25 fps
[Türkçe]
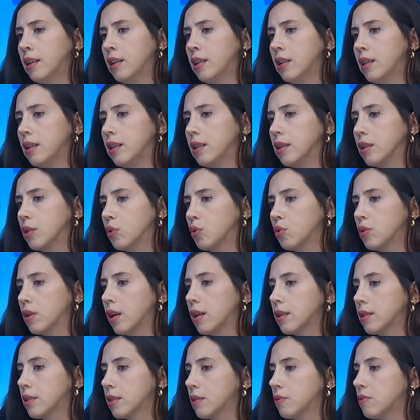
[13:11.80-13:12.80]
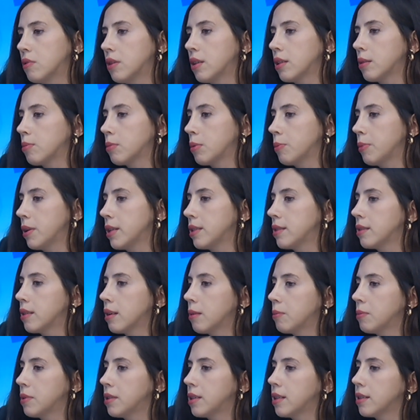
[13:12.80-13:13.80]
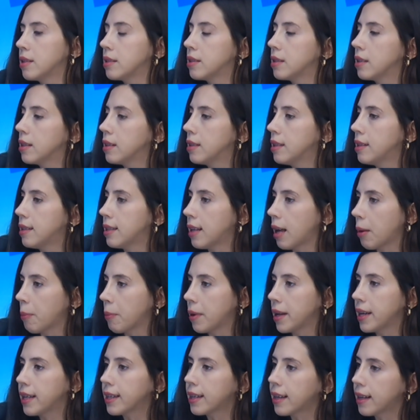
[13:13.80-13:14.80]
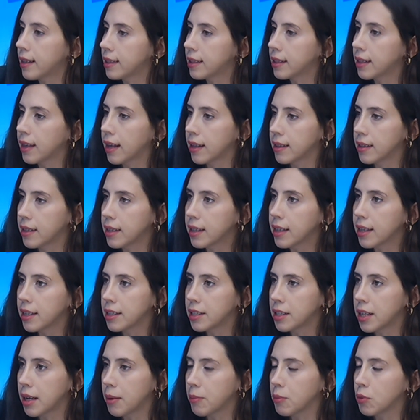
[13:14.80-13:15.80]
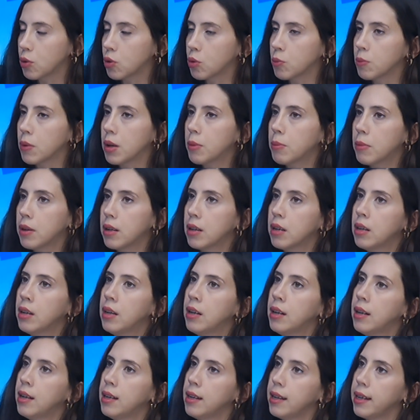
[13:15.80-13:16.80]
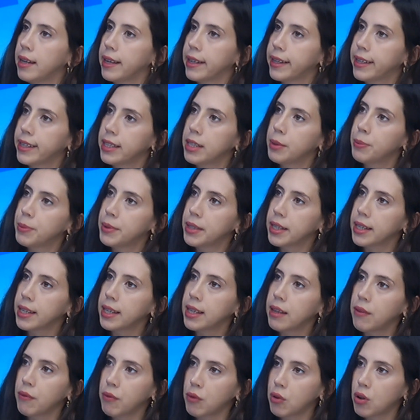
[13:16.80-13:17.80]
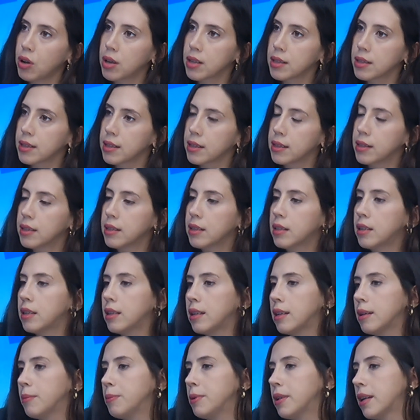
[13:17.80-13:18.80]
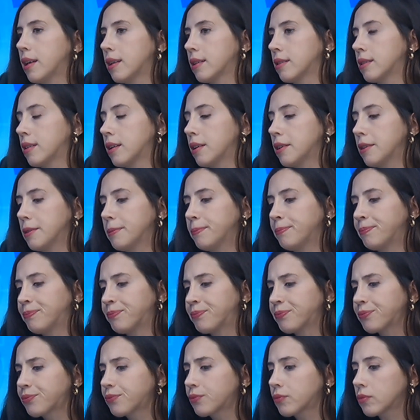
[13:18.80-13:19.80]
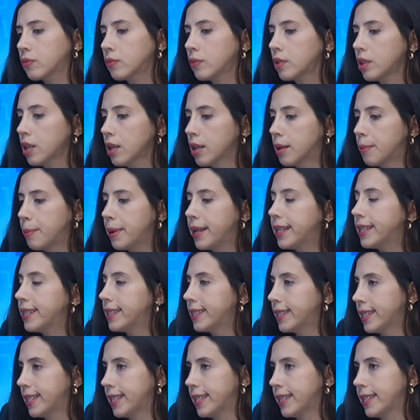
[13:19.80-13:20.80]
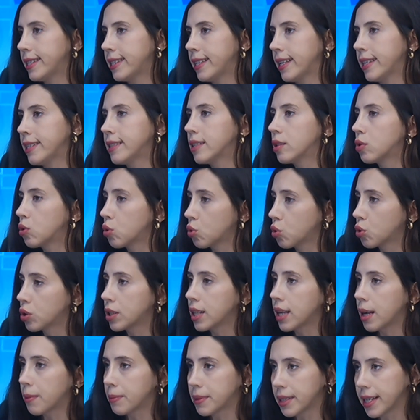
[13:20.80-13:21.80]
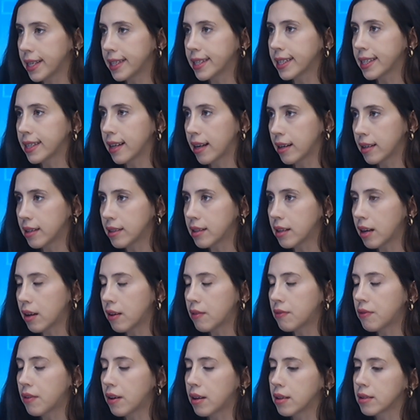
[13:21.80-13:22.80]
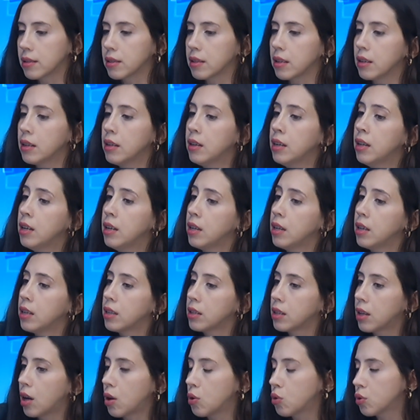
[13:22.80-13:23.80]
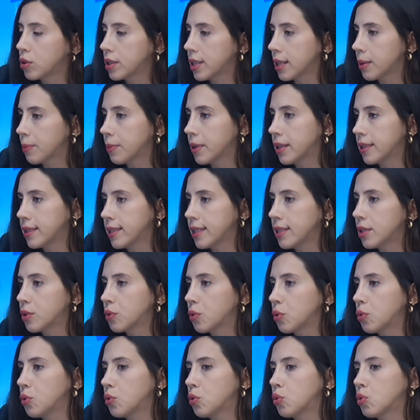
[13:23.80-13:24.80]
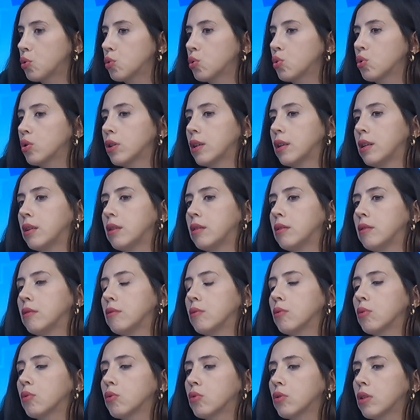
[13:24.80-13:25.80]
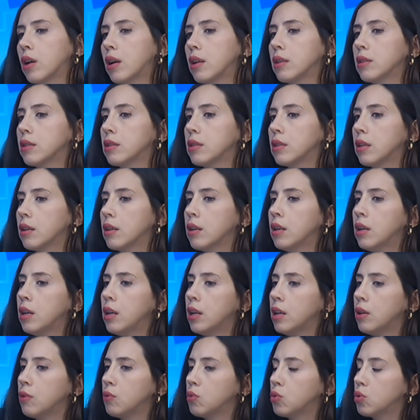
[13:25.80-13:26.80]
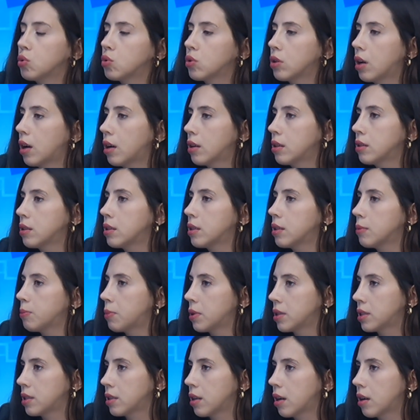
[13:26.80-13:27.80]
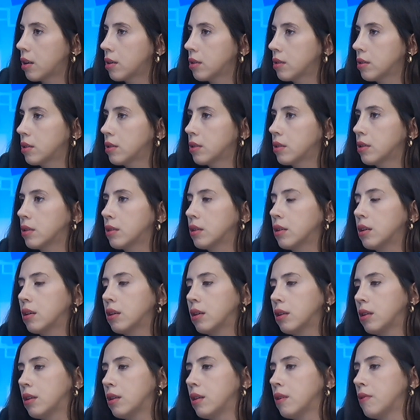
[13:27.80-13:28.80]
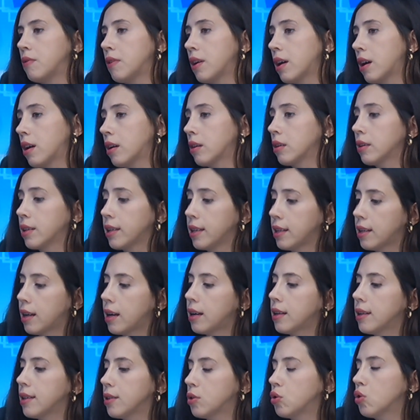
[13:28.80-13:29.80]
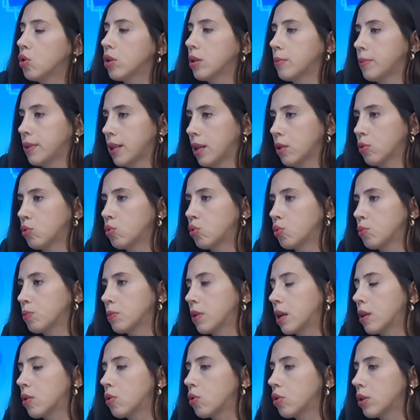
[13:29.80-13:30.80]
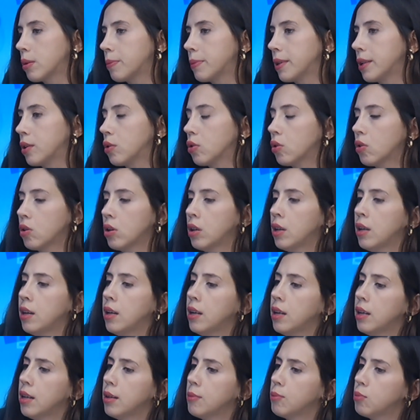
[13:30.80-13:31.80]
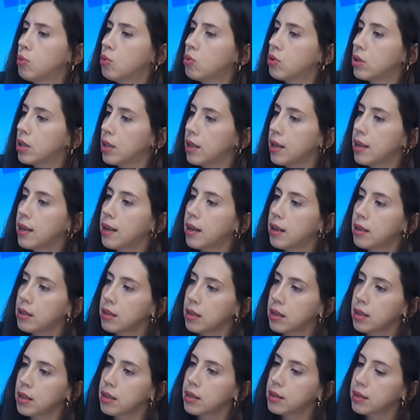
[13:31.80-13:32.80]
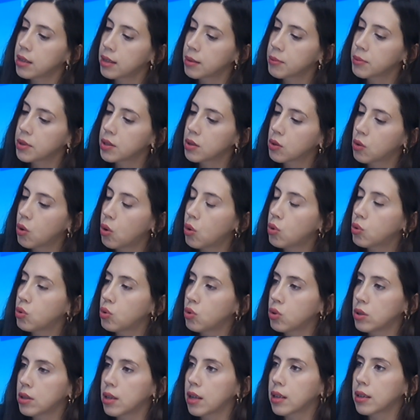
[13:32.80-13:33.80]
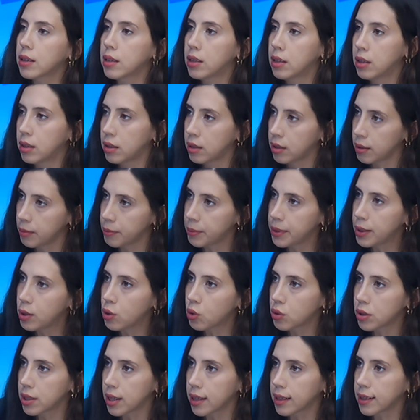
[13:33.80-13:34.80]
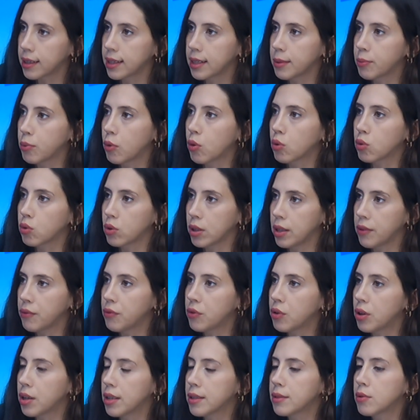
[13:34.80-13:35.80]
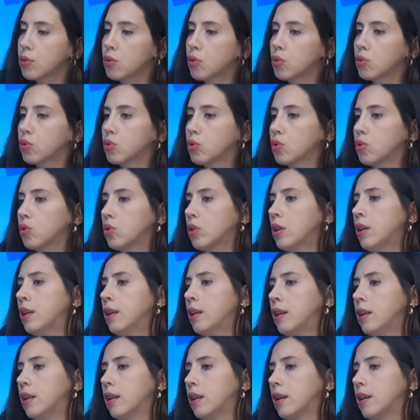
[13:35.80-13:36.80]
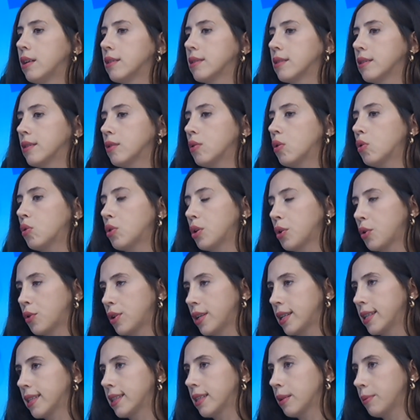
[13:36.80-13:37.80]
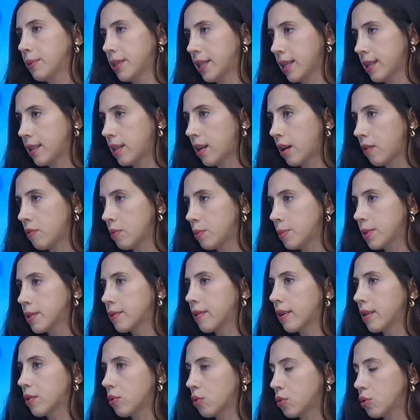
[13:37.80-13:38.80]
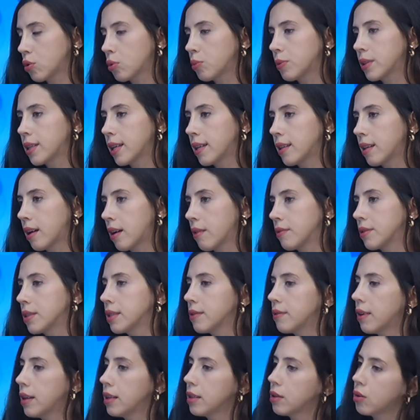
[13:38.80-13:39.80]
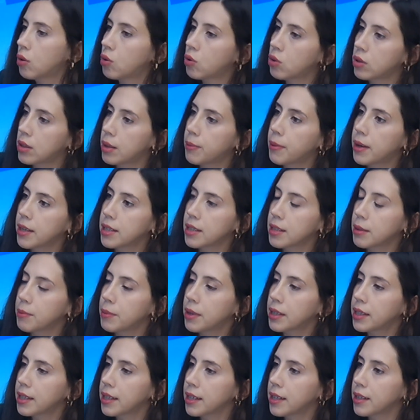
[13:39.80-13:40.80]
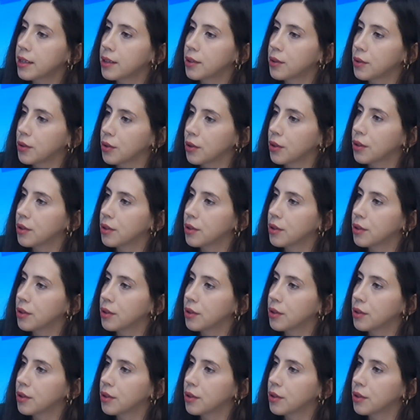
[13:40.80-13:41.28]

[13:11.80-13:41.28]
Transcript: e, güzel sıvı alımı, beslenme desteği, dinlenmeyle kendi kendine geçen bir durum. Ama e, gripteki influenza'nın e, biraz daha belirtileri de işte çocukta yaptığı etkilerde daha fazla daha yüksek bir ateş görüyoruz. E, onun haricinde vücut ağrıları, baş ağrıları e, veya ilerleyici olabilen durumlar olabiliyor. Burada eğer e, tanımızı koyduysak, biliyorsak grip olduğunu, influenza olduğunu hastanın ona yönelik de bir tedavimiz var, özgü bir tedavisi var. Onu da başlamak gerekiyor.